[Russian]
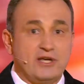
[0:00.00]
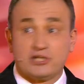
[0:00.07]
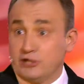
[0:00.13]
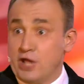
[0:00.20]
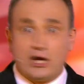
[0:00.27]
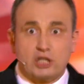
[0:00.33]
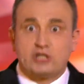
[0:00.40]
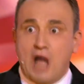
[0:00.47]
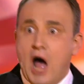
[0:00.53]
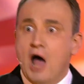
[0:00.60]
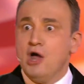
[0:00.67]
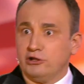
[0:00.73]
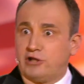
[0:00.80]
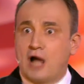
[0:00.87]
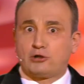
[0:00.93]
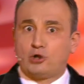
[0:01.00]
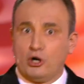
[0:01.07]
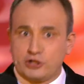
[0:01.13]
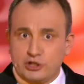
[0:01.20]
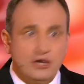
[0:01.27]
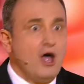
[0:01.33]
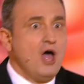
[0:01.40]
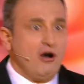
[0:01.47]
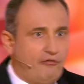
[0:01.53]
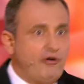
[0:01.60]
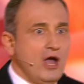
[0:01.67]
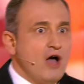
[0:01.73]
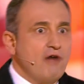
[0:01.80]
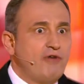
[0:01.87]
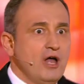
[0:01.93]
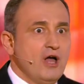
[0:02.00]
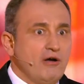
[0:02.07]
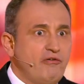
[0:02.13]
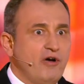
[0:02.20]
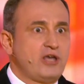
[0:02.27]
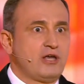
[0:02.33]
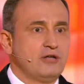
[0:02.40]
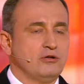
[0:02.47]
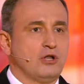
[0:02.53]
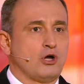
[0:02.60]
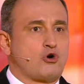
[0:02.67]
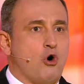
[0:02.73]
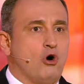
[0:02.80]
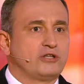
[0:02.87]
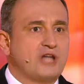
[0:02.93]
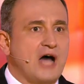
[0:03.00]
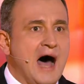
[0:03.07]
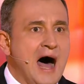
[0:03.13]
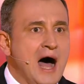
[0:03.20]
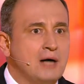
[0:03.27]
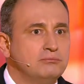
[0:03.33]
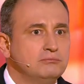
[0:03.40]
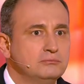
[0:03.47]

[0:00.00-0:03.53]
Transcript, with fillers: Жена говорит, да, да, точно, вы, вы, выкинула. Куда?